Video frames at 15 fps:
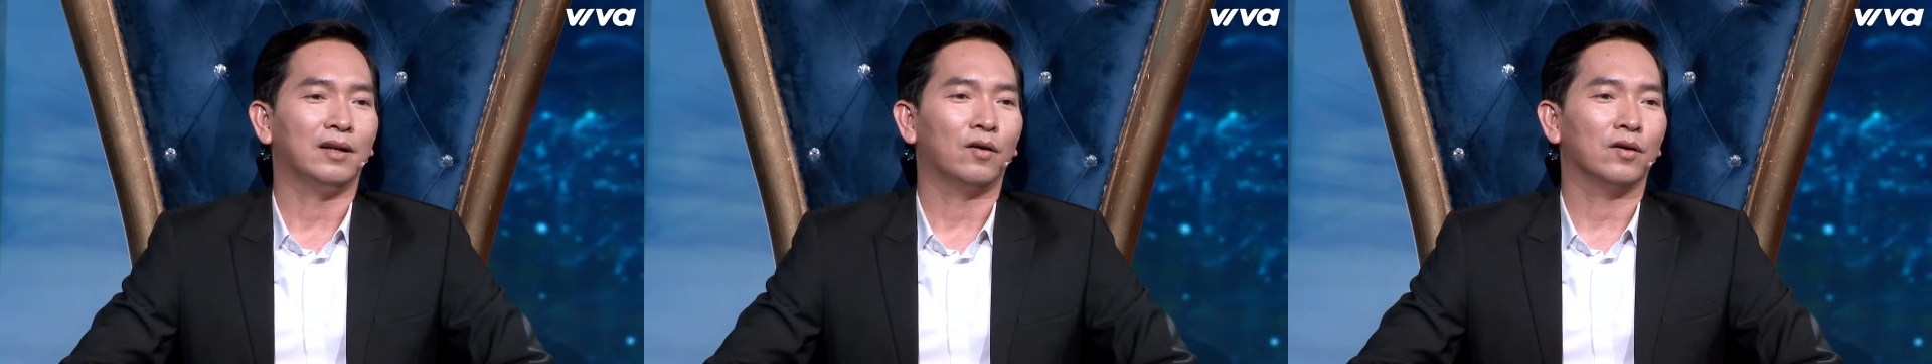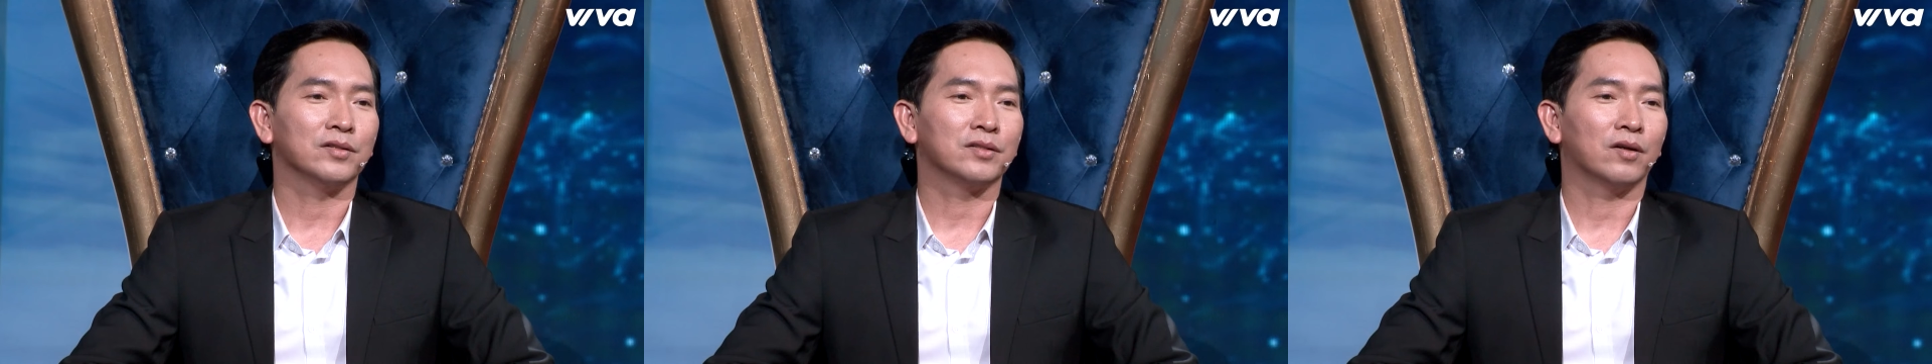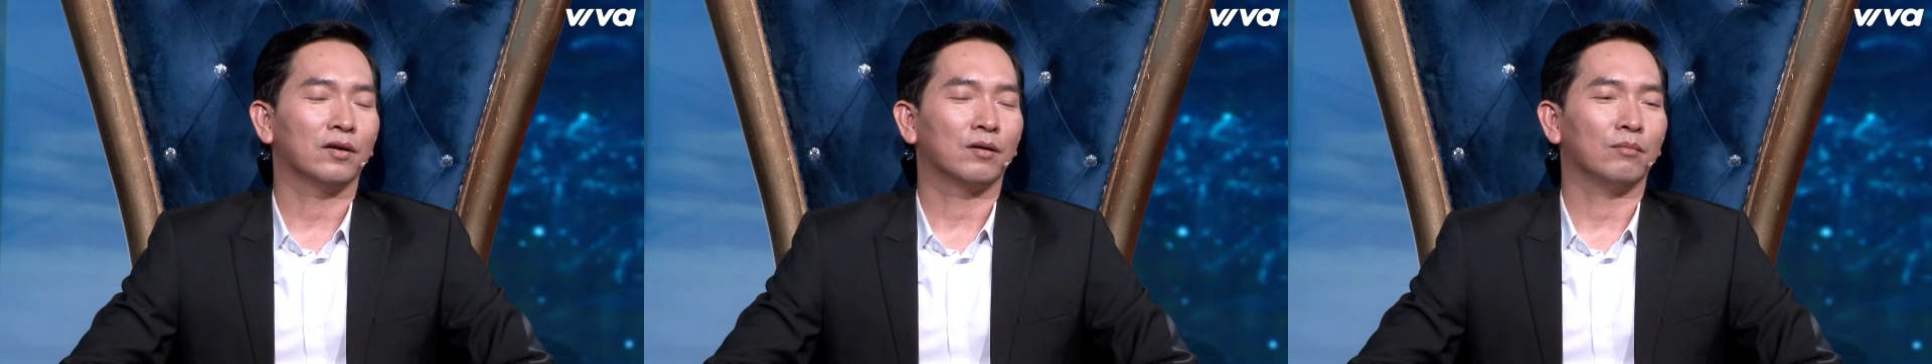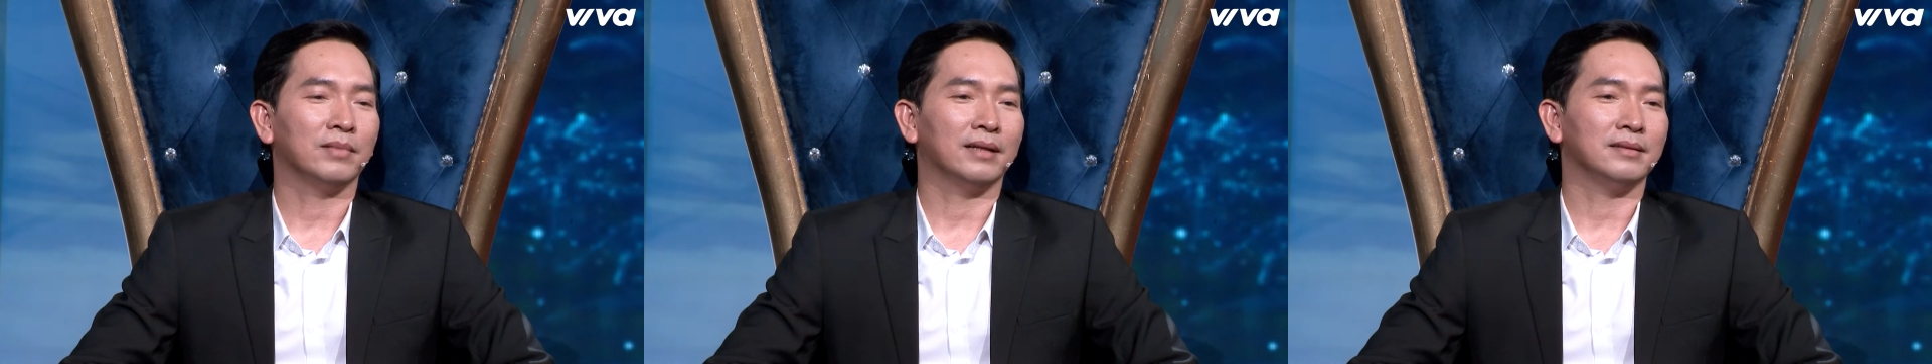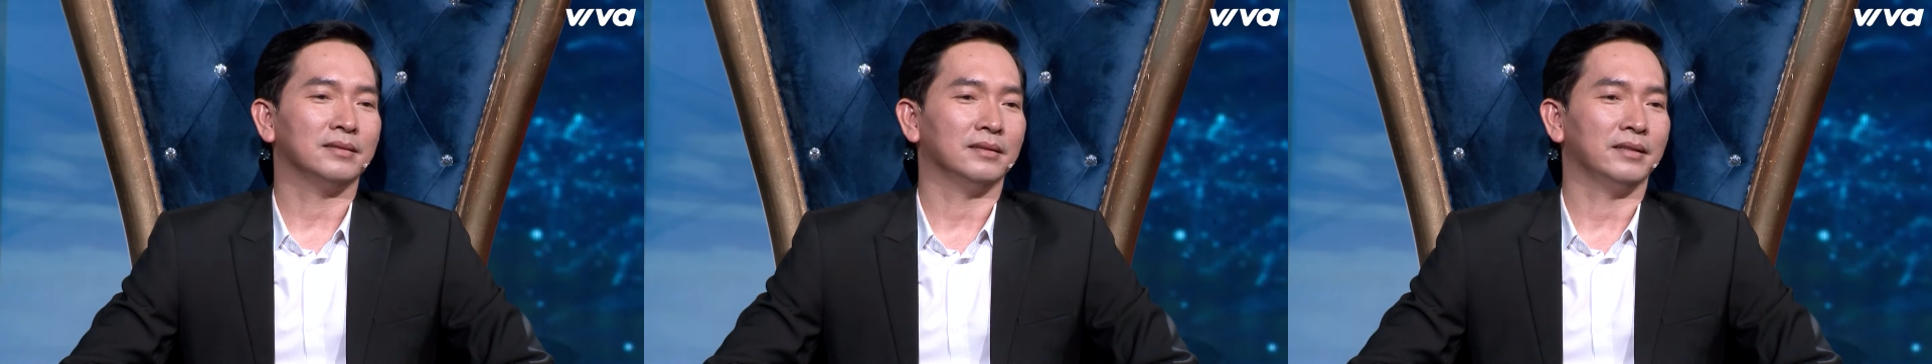lo cho
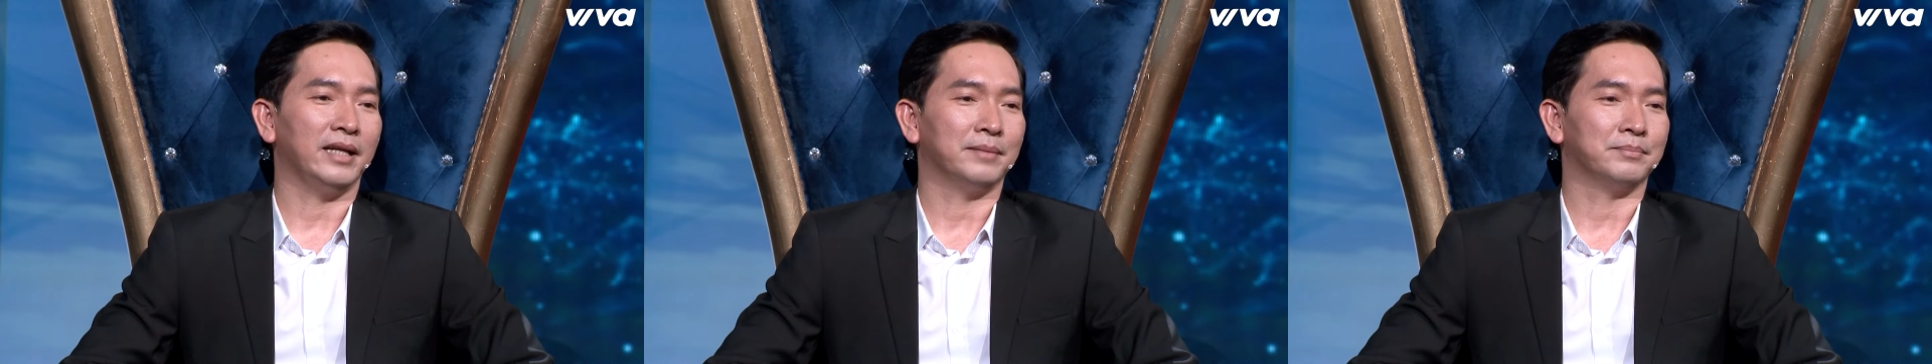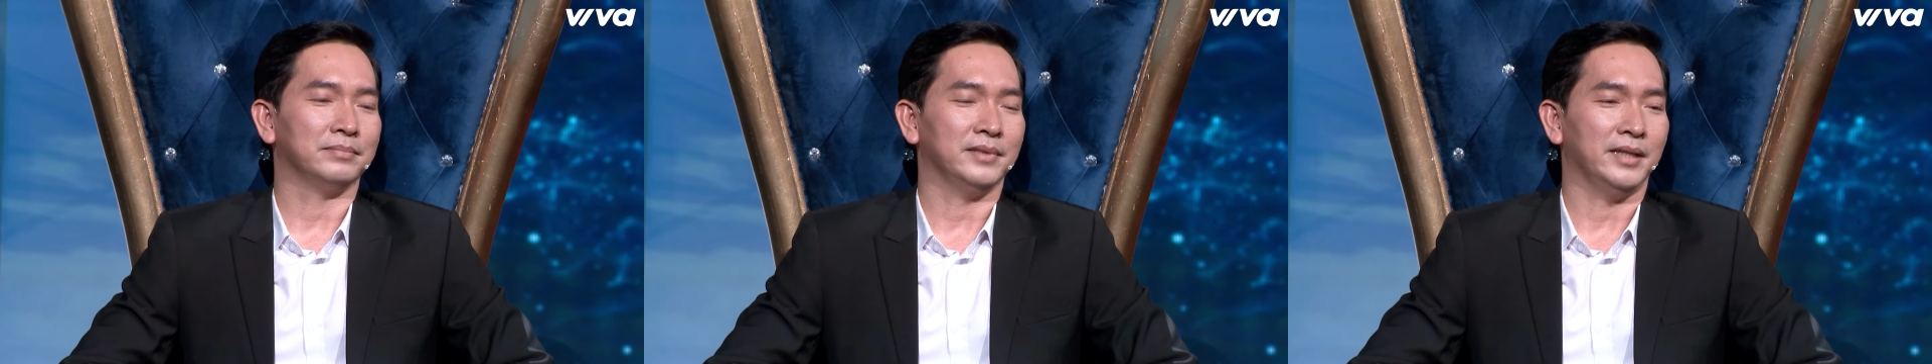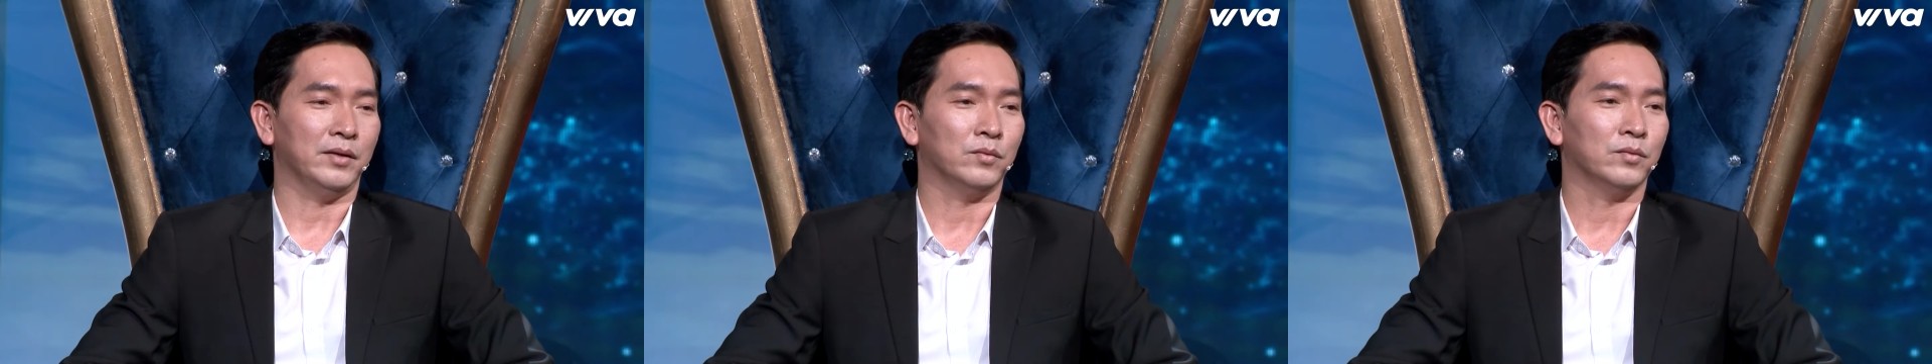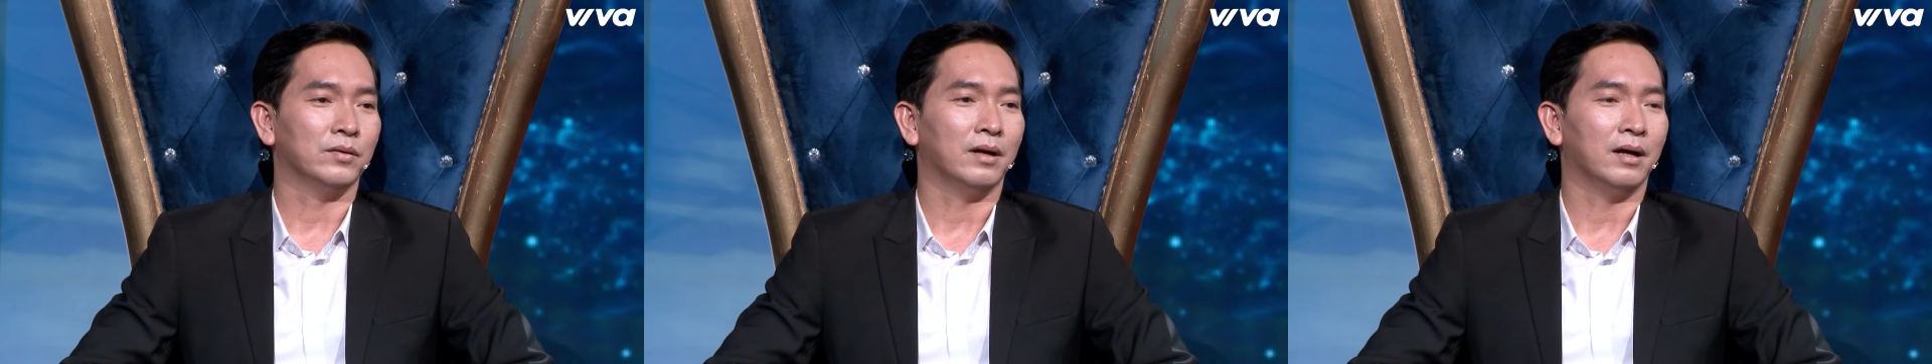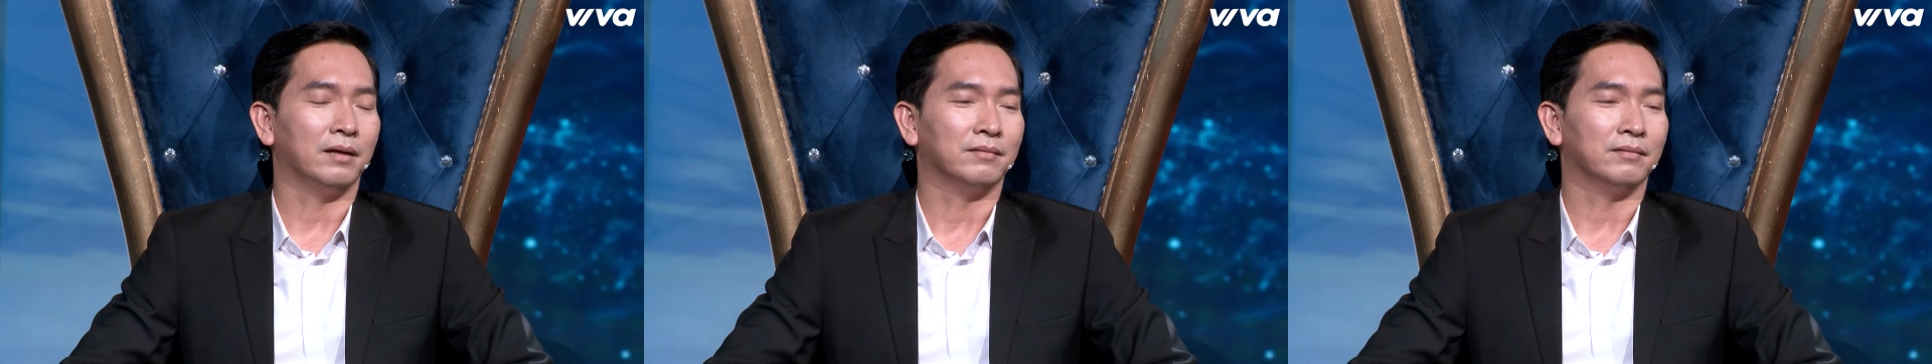công danh sự nghiệp nhiều.